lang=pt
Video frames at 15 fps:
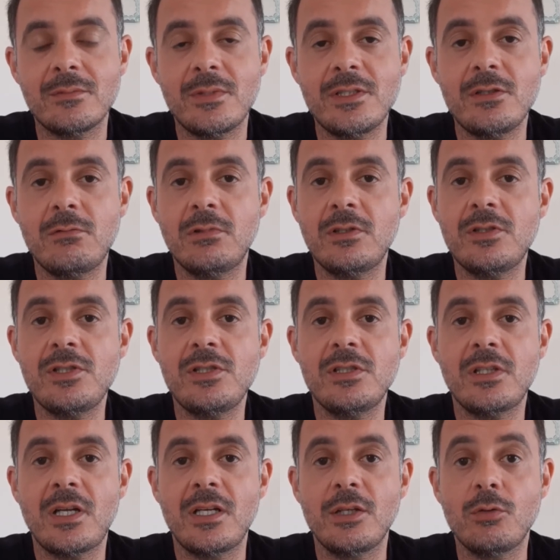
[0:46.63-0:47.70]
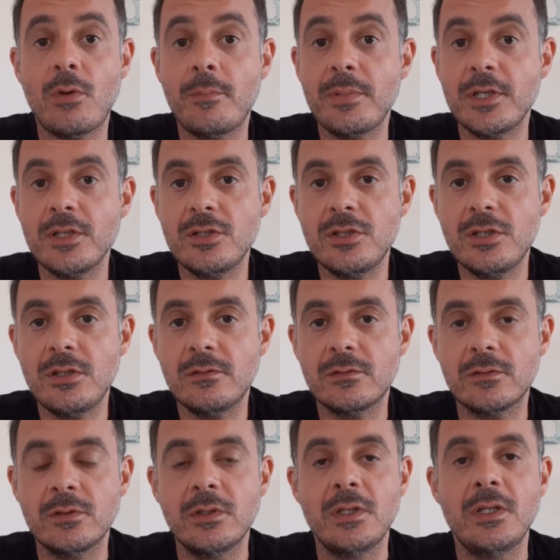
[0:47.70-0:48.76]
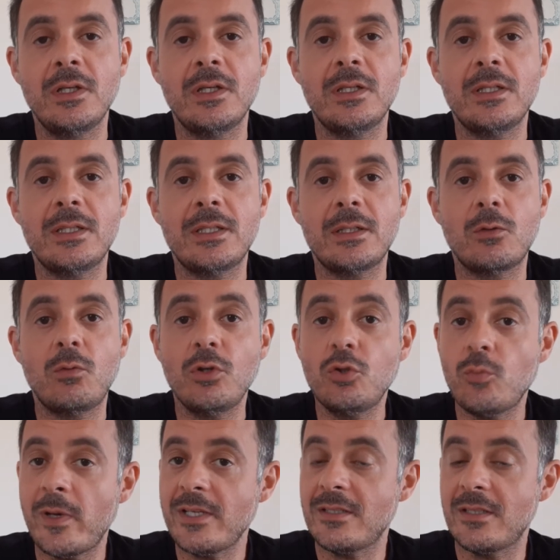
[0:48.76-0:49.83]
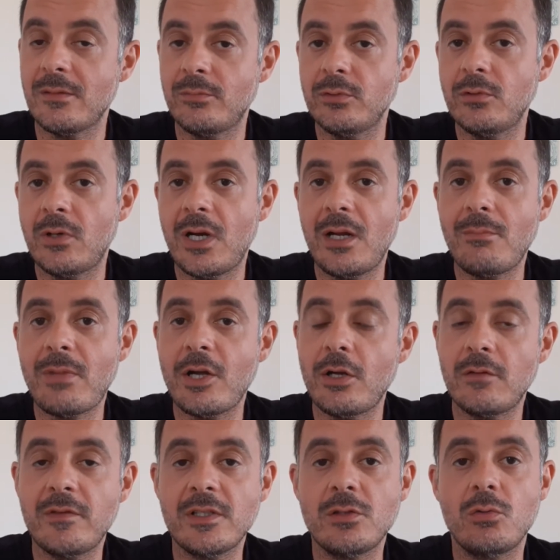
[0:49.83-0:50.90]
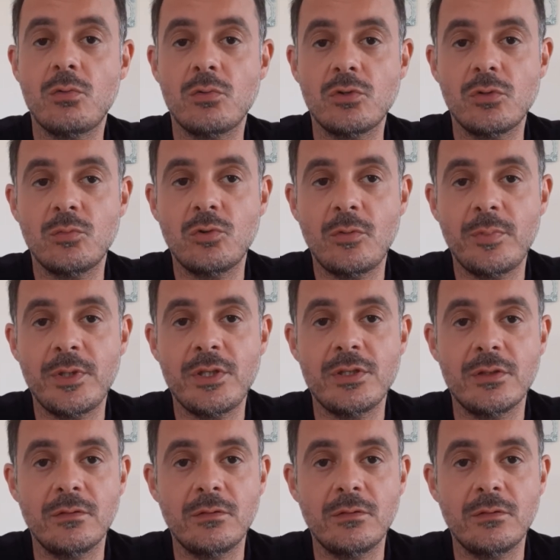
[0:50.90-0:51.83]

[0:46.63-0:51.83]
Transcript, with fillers: Mas enquanto a gente está ali no aperitivo, uh, quanto mais tempo durar, maior vai ser o consumo do aperitivo.